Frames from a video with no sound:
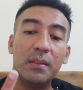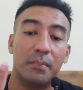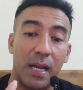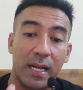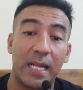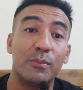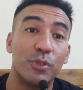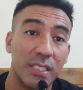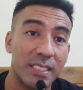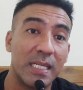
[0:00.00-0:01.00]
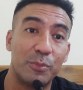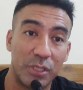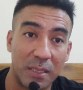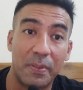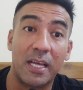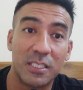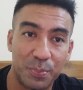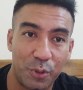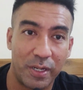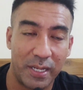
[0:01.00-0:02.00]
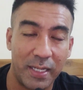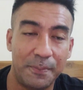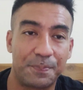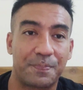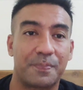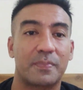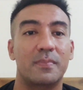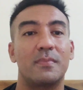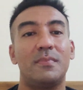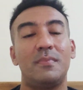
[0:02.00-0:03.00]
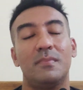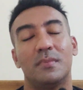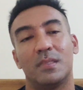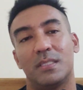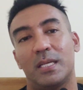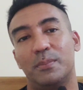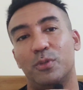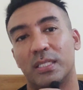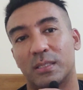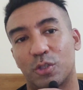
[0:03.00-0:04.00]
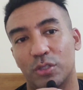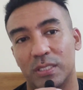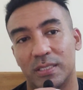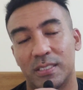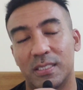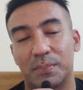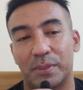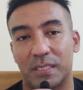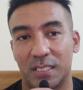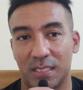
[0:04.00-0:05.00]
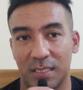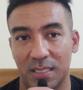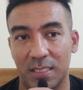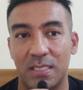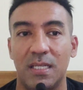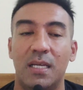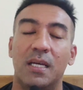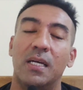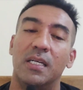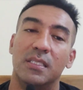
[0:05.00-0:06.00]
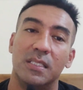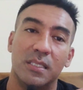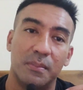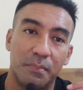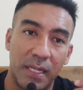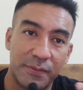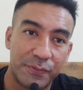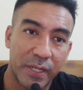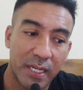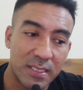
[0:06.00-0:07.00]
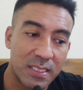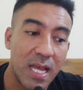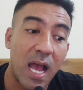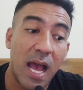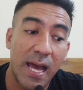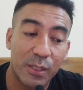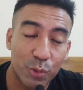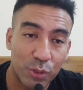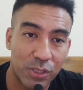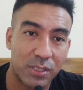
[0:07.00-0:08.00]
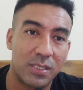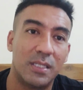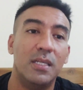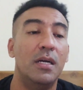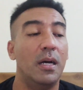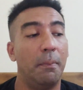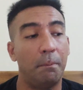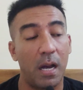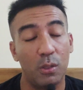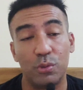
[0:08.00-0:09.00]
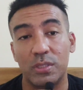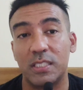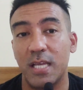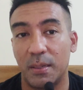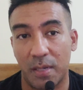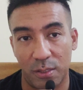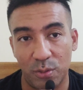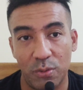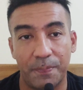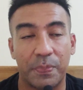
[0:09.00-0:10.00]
bahkan mungkin nggak punya paspor ya. Ya buat kondisi seperti ini, my friends harus mau tidak mau,